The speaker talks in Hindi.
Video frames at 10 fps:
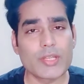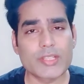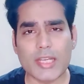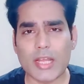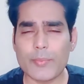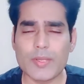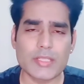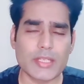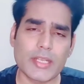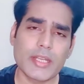वो इतना
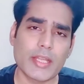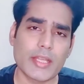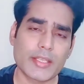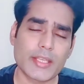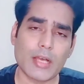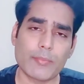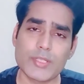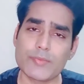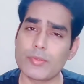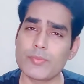बेहतरीन है कि आप
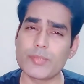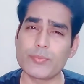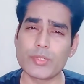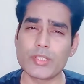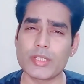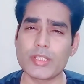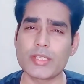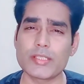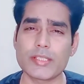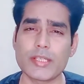इस फिल्म से पूरी
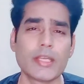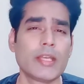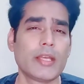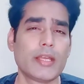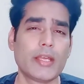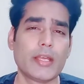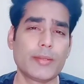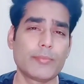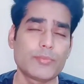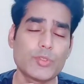तरीके से
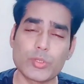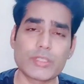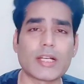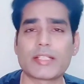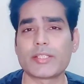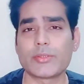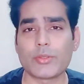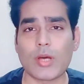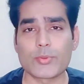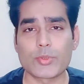जुड़ जाते हो
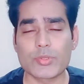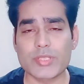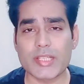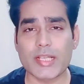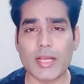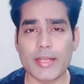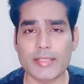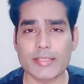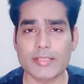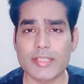आप शुरू से ही कहानी
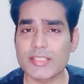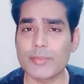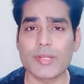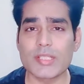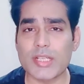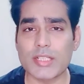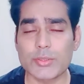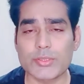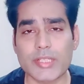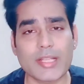के तरीके से बन जाते
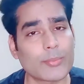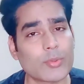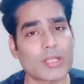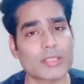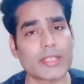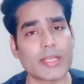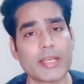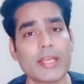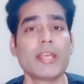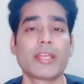हो शायद आपको लगता
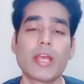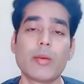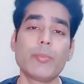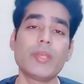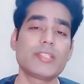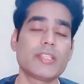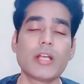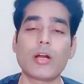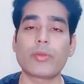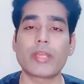है कि हम भी इसी
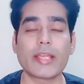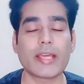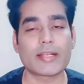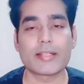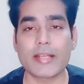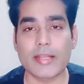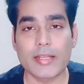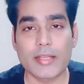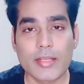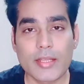गांव के कैरेक्टर
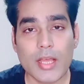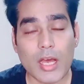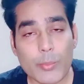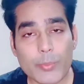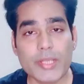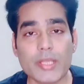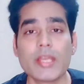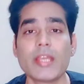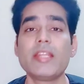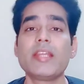हैं हम भी
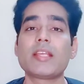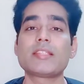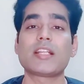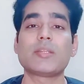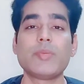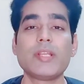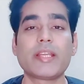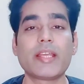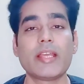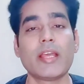इन्हीं के साथ
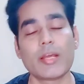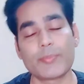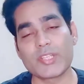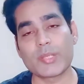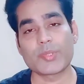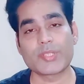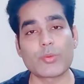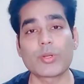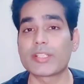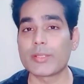मिलके अपनी
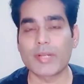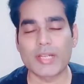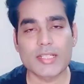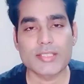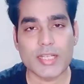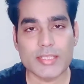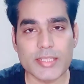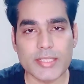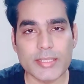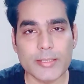समस्याओं को खत्म करना
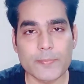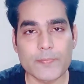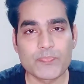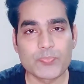चाहते हैं